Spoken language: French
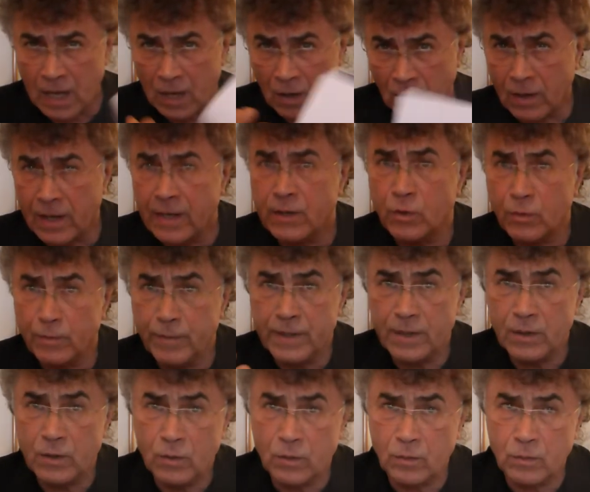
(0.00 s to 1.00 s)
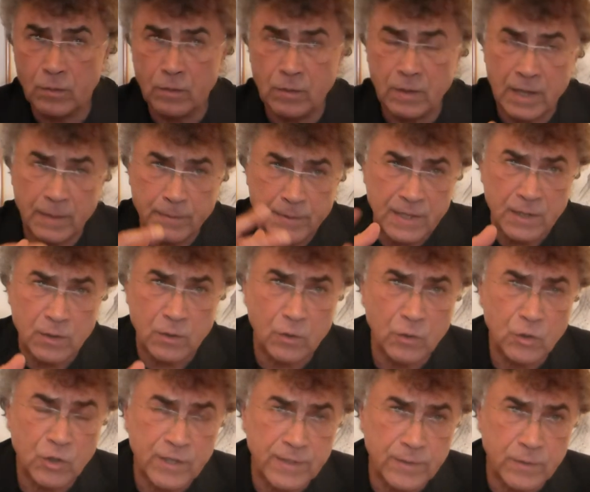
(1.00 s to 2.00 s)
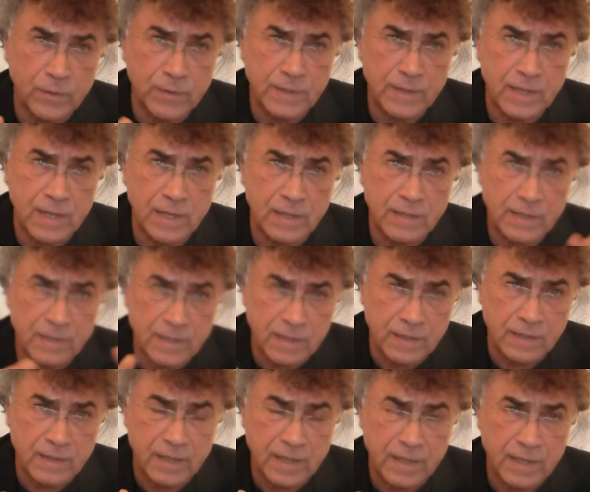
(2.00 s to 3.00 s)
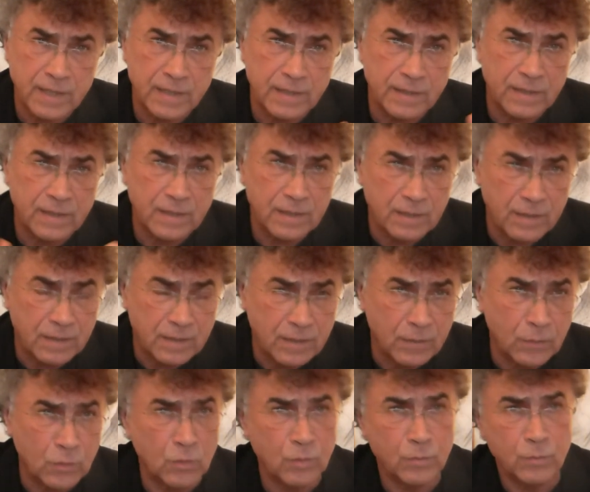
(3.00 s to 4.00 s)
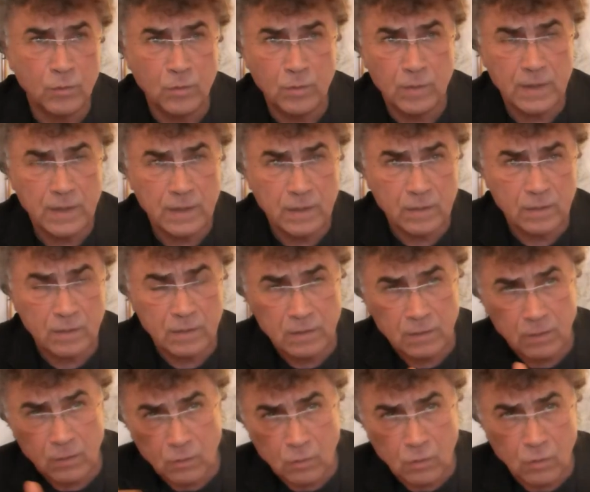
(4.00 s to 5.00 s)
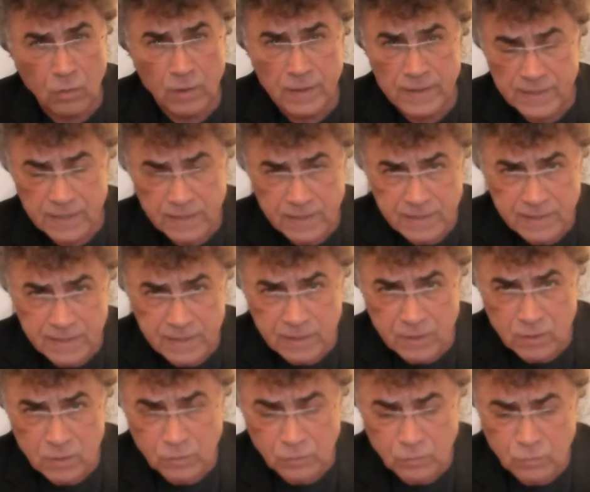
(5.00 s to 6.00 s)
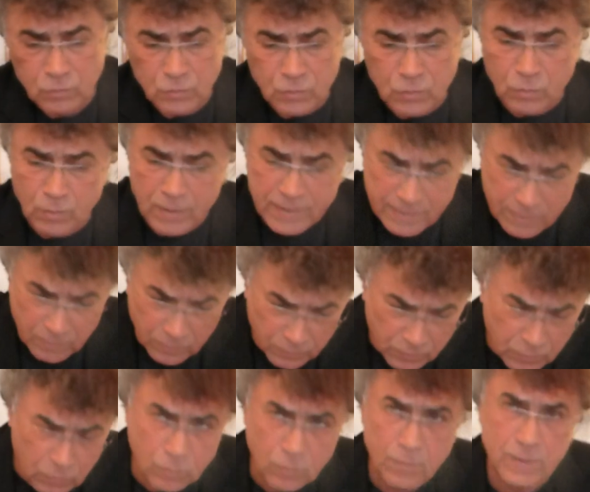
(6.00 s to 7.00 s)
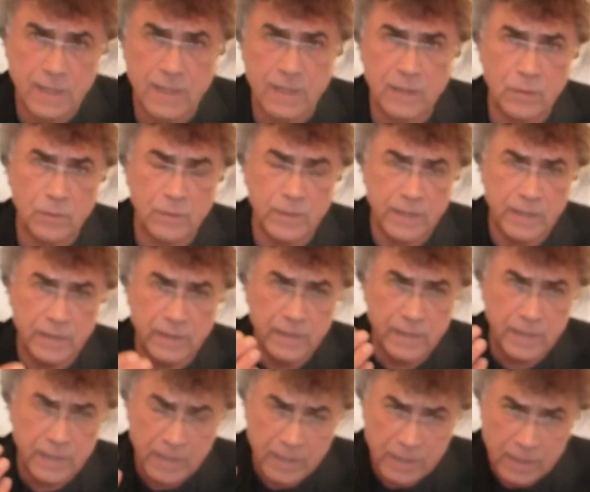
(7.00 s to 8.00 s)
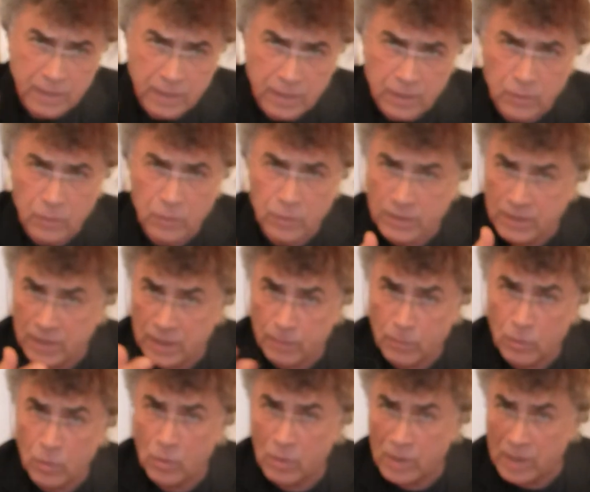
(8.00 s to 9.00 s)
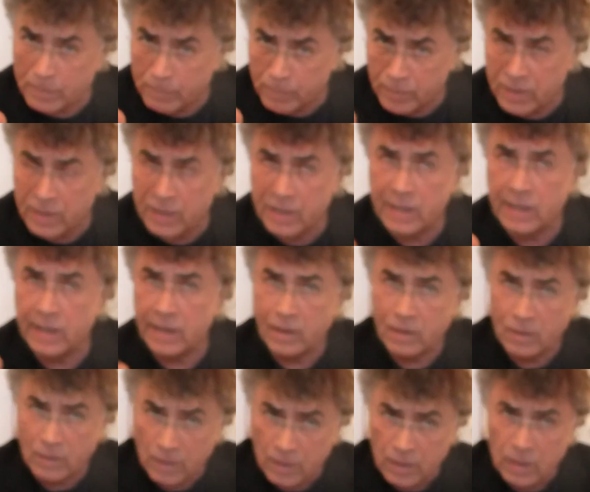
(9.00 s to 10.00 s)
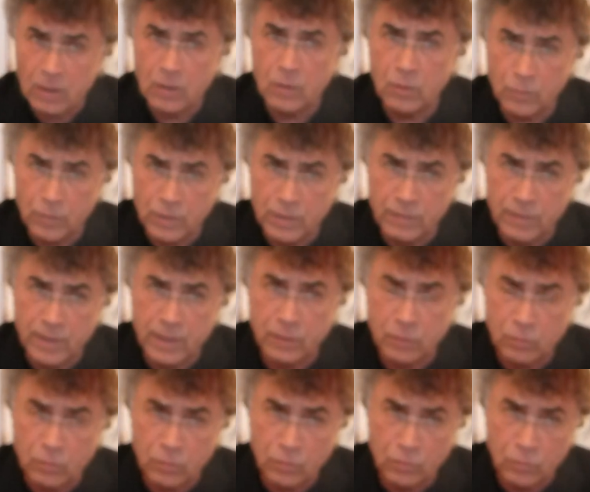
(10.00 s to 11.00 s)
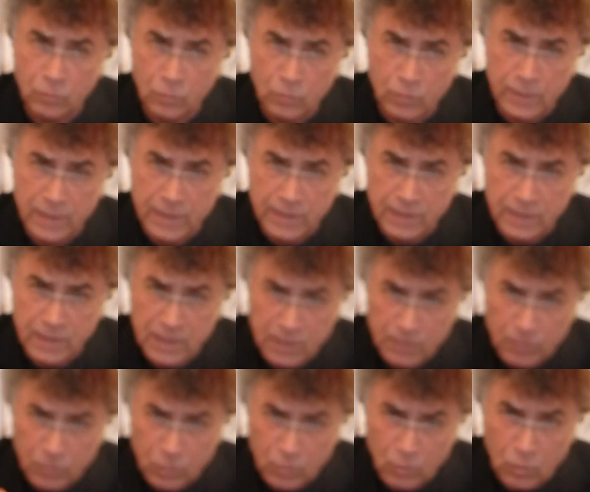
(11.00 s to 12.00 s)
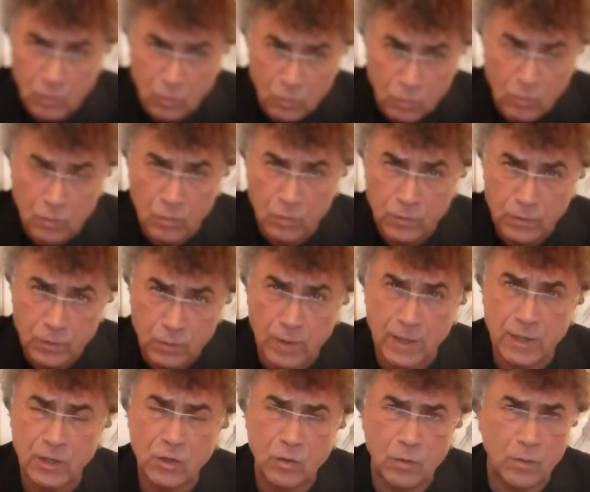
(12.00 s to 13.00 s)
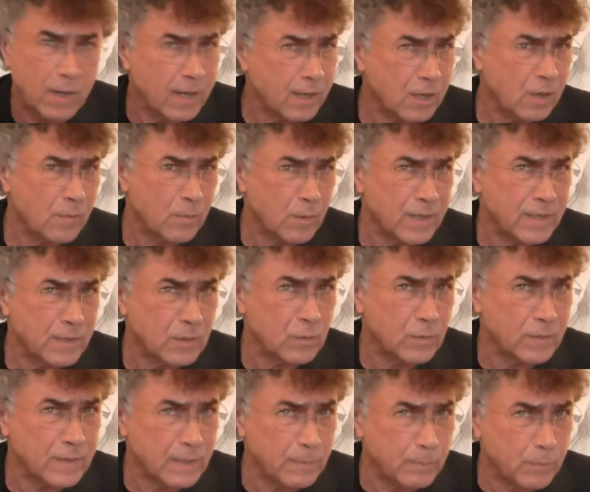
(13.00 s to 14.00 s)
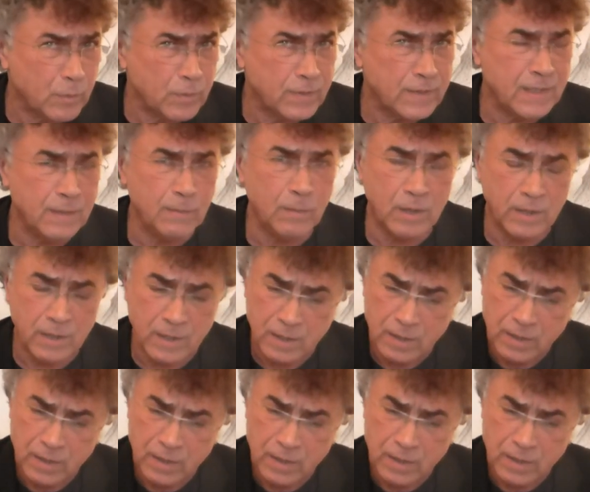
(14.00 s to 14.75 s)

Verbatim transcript: Alors la soumission, la psychologie sociale s'y intéresse euh, depuis en gros les années 50 ou 60 du siècle dernier, notamment après l'univers du, nazisme, de l'Holocauste, de la Shoah, comment est-ce que c'est possible